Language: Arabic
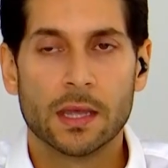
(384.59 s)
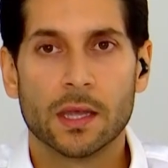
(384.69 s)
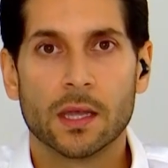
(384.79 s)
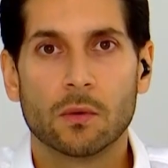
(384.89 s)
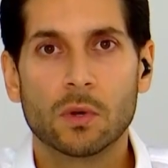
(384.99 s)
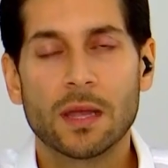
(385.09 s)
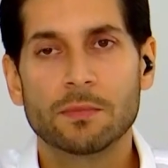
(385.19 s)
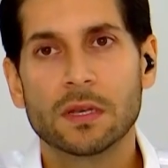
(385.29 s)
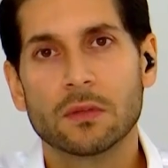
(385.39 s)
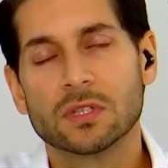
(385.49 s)

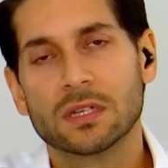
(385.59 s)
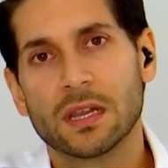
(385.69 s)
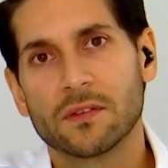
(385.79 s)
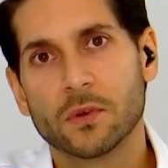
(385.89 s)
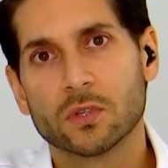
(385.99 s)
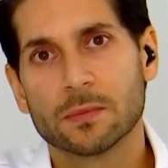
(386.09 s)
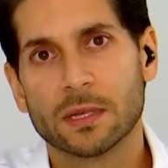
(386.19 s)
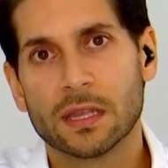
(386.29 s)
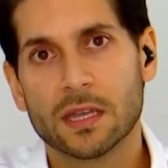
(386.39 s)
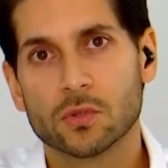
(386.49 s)
والحمد لله وصلنا ل
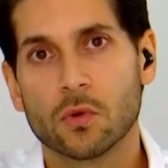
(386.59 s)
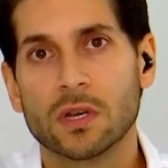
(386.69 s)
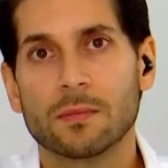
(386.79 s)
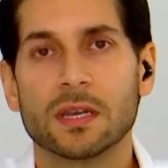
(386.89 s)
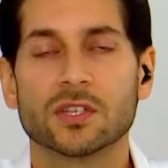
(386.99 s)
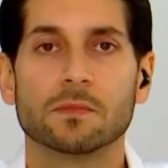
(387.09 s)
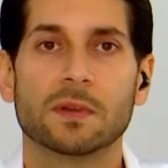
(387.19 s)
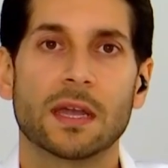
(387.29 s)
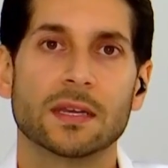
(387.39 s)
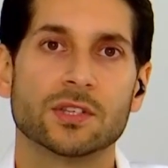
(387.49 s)
2017 وهون بلشت
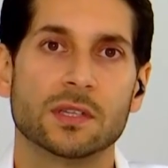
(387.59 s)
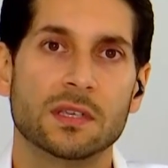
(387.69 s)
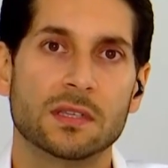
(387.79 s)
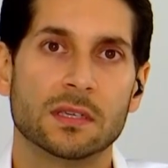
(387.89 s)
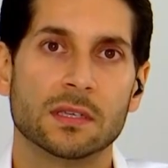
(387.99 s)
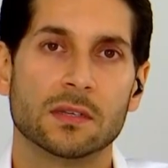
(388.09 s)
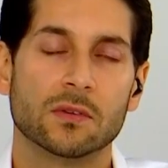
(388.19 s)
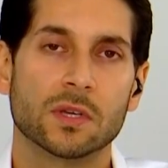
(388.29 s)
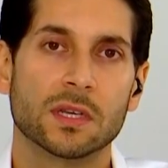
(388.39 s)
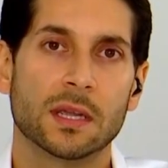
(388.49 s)
مرحله جديده انه
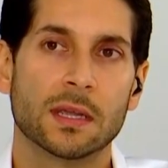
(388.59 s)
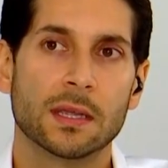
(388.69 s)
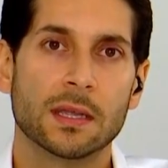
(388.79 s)
نحن